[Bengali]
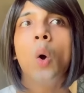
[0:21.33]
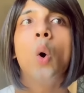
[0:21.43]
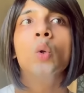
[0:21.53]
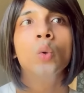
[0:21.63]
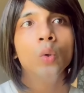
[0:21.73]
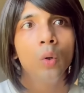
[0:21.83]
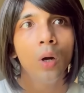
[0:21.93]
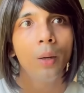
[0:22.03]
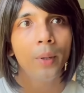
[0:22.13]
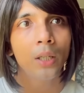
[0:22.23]
কলঙ্ক
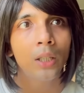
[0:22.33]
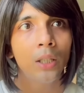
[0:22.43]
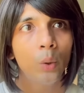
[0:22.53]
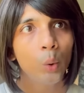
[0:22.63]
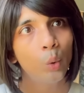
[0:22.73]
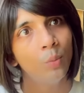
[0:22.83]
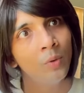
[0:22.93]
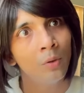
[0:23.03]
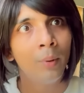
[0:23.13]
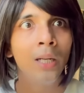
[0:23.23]
আবার কি গো
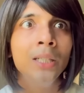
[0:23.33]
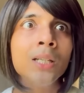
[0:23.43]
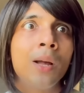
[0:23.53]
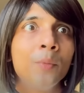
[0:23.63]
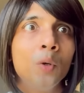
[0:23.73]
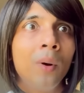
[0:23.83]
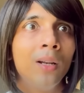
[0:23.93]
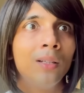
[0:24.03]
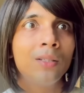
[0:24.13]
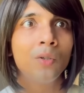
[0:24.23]
তুমিও বালিশ আমিও
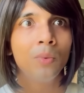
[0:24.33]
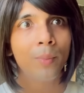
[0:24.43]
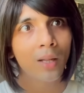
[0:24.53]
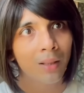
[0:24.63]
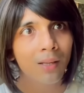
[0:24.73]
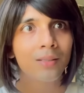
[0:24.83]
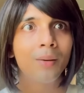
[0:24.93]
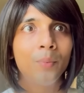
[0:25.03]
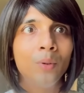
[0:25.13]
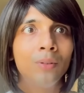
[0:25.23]
বালিশ তুমি মাথায়
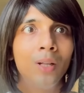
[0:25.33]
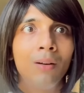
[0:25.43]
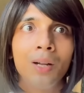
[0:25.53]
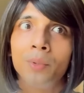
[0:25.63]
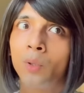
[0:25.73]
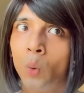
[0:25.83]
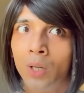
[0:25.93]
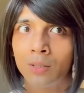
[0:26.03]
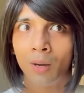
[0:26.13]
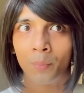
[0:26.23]
সাপোর্ট দাও আর আমি কোলে
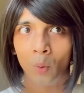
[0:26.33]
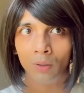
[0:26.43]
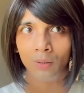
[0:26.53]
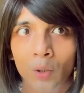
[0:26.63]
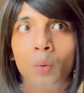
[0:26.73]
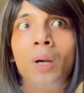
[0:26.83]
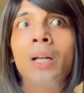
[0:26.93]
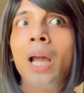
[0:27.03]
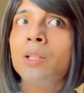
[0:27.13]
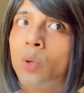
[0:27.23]
সাপোর্ট দিই তোমার
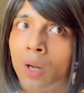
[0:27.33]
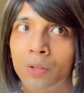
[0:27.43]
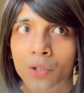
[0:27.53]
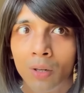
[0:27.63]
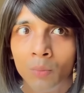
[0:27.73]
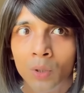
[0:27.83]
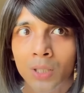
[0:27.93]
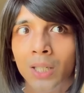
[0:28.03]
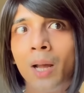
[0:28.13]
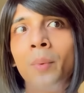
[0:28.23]
গায়ে চোখের জল মোছে
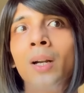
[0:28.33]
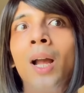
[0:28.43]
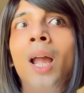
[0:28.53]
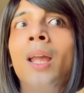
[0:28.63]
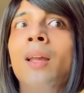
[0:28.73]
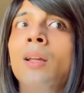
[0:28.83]
আর আমার গায়ে